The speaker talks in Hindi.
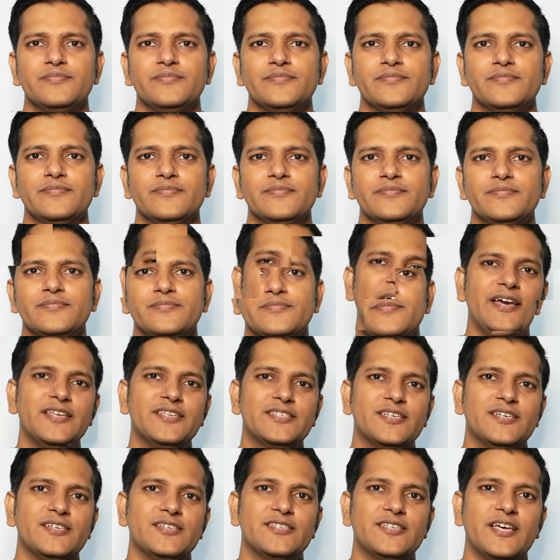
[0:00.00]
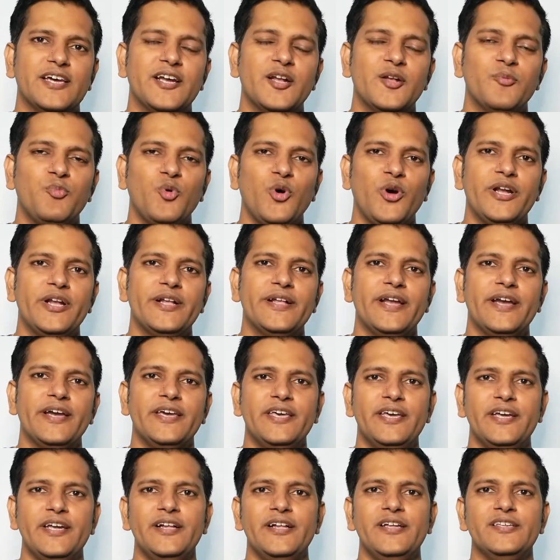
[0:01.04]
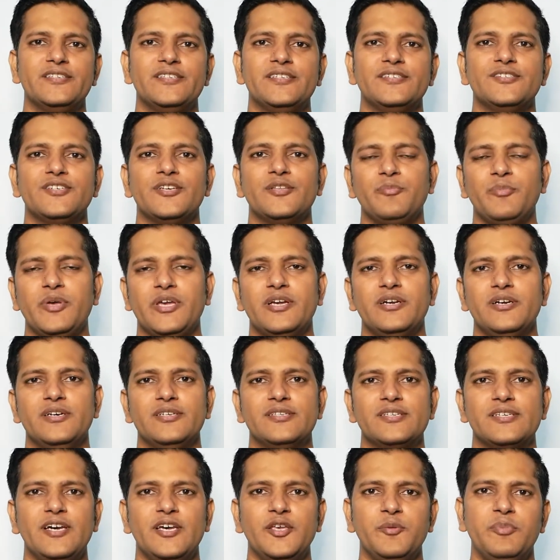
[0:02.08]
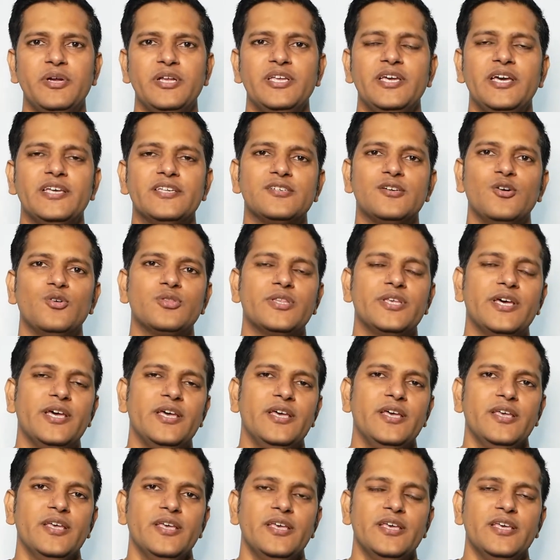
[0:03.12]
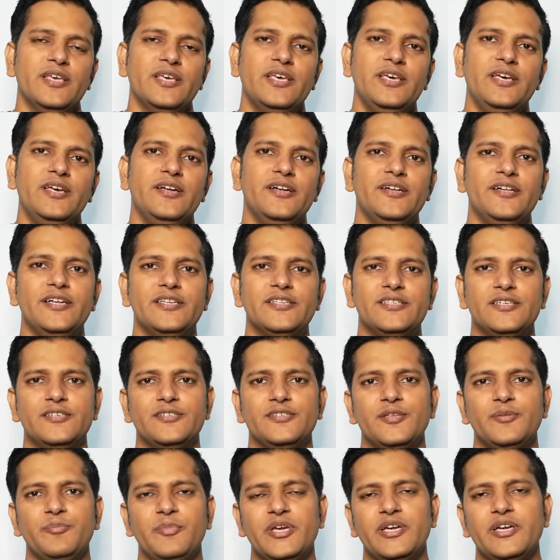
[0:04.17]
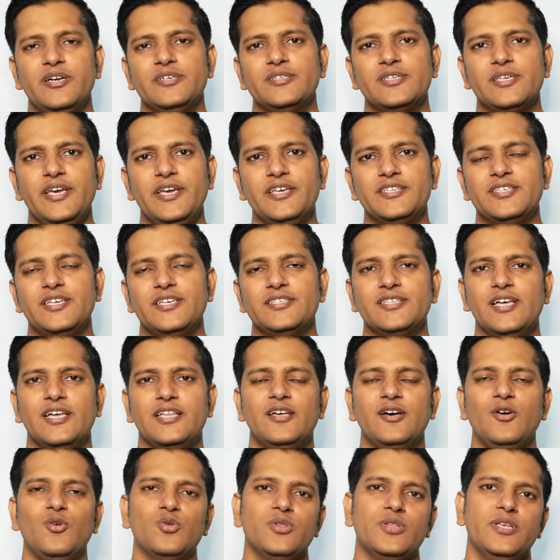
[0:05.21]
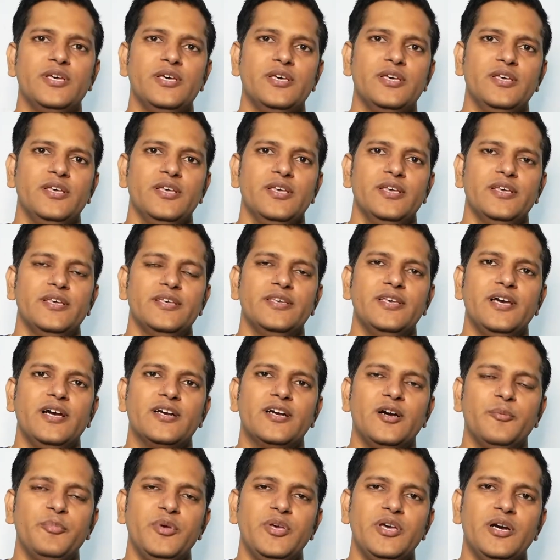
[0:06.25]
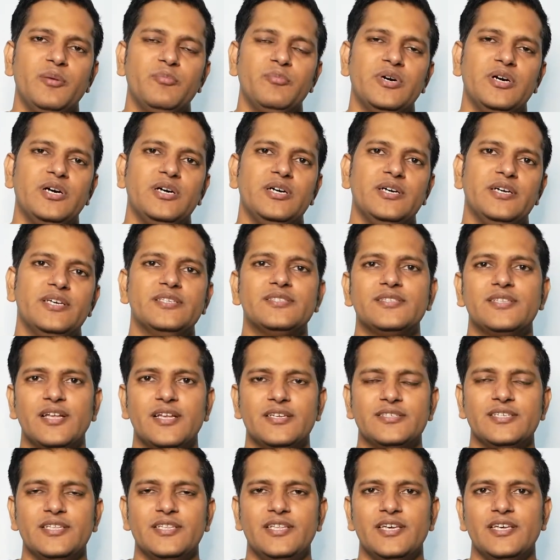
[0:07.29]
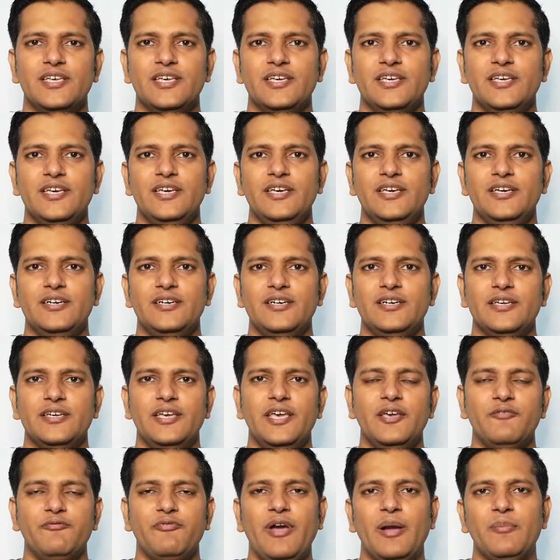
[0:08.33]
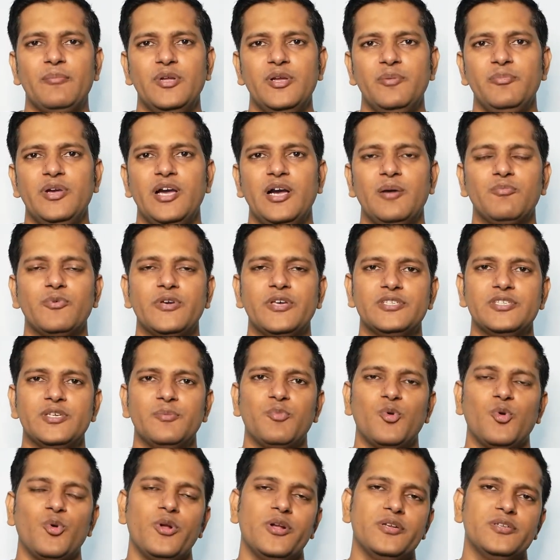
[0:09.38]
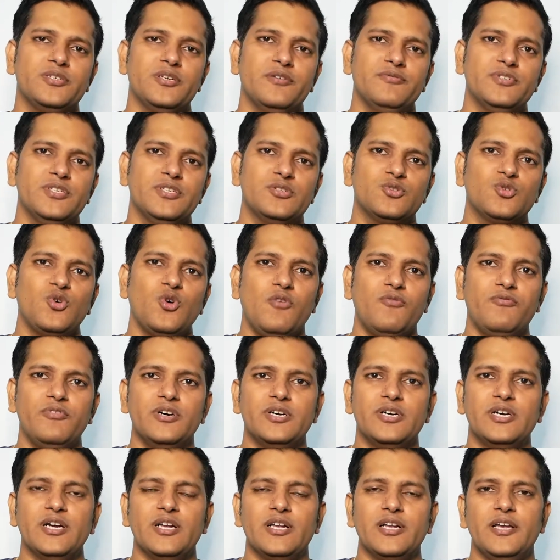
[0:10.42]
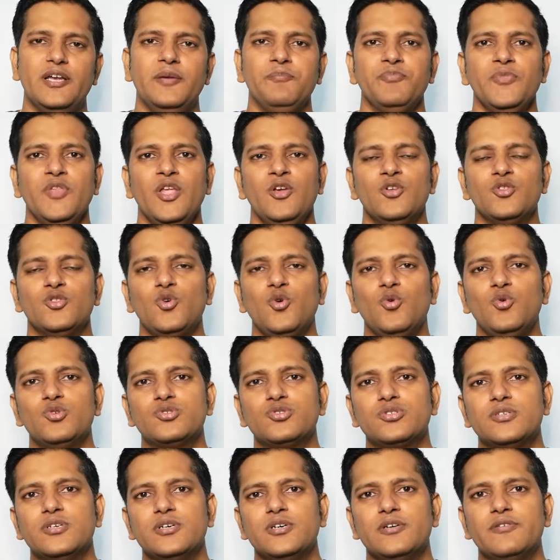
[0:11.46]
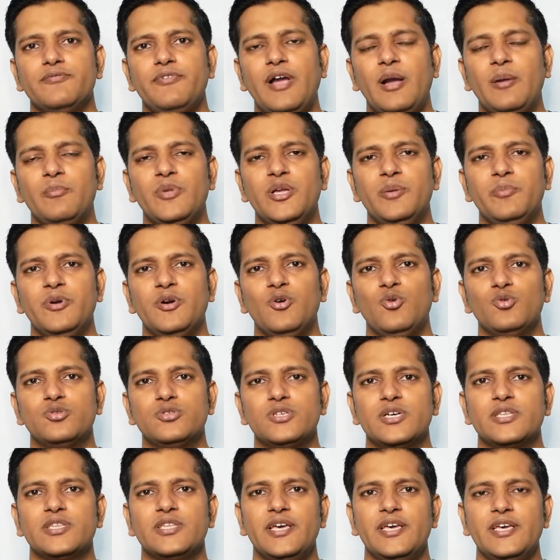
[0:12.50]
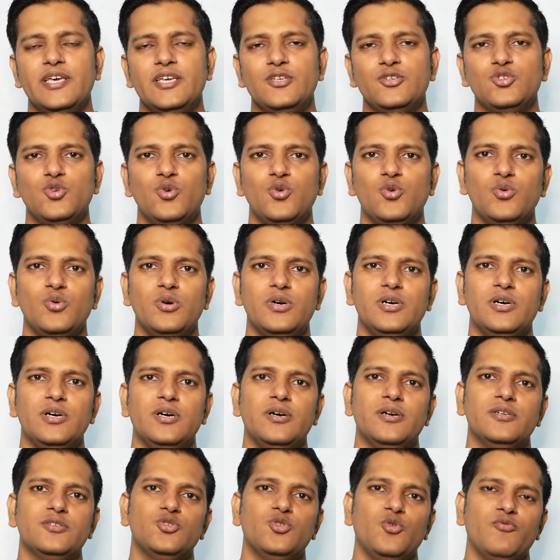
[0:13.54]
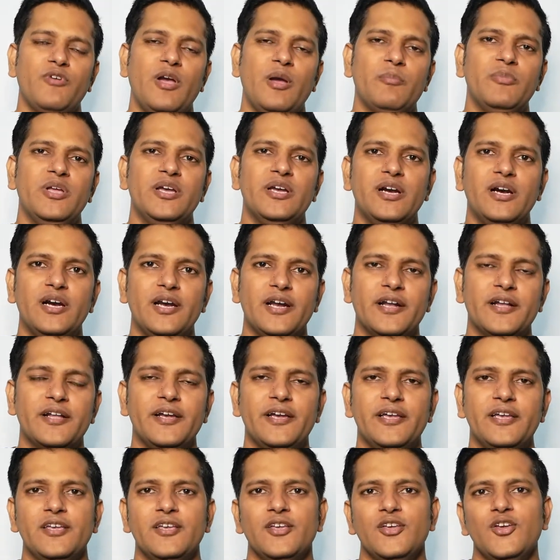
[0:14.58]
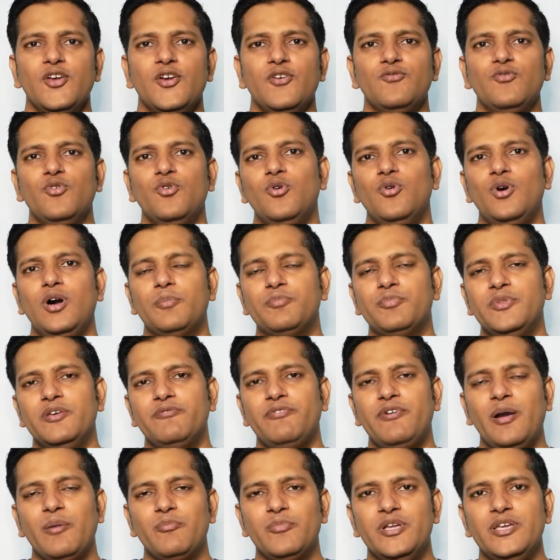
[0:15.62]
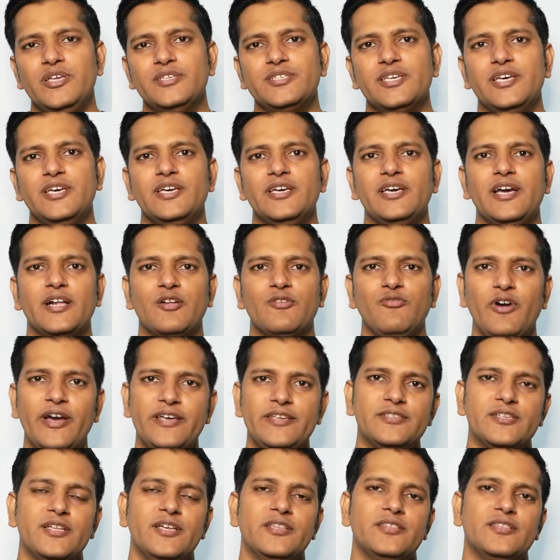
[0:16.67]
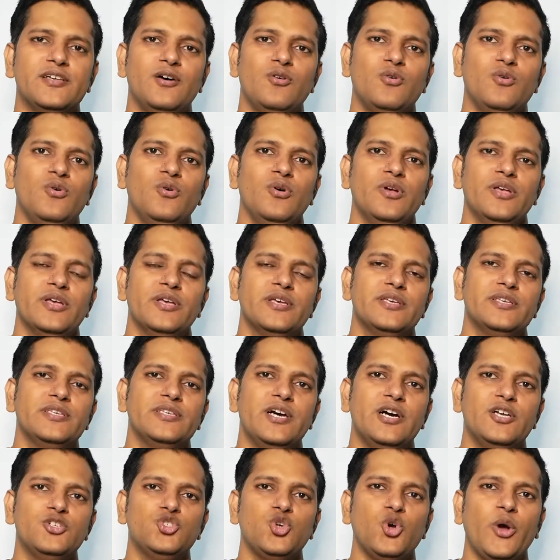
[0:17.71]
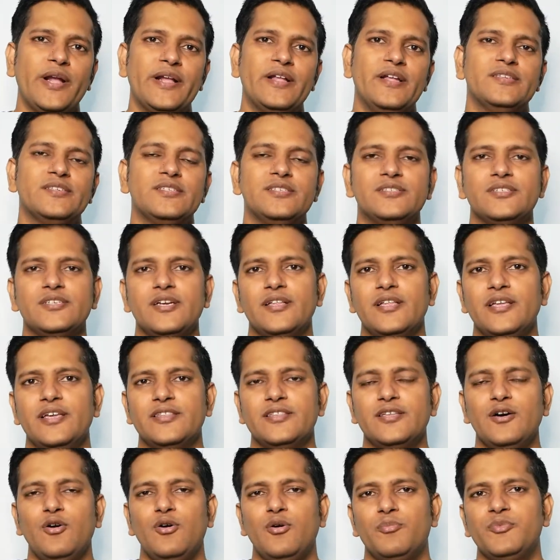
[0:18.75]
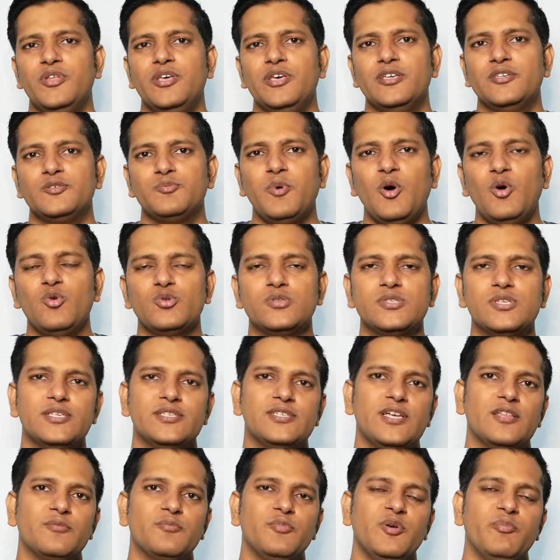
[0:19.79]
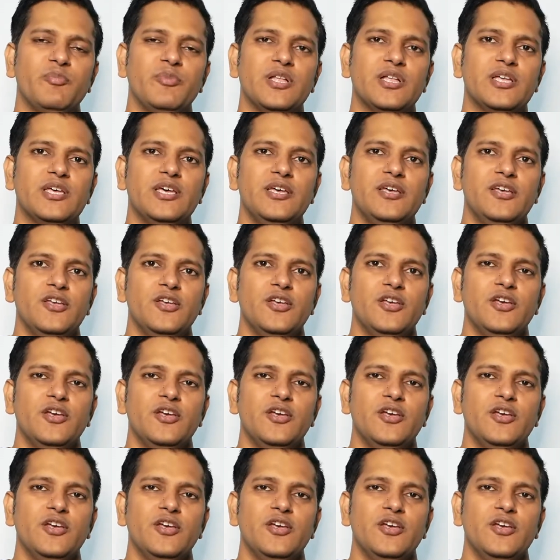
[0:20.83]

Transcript: गाइज सेकेंड पॉइंट है की डिसीजन मेकर्स कई बार ये ऐसा होता है कि डिसीजन मेकर्स एक से ज़्यादा होते हैं या कभी हम इस तरह से देखें कि एक फैमिली में आप किसी प्रोडक्ट सर्विसेज को ऑफर कर रहे हैं तो उस फैमिली में हो सकता है कि जो जो फैमिली का हेड है वो अपने फैमिली से एडवाइस लेता हो या जॉइंट डिसीजन लेता हो अपने स्पाउस के साथ में मिलके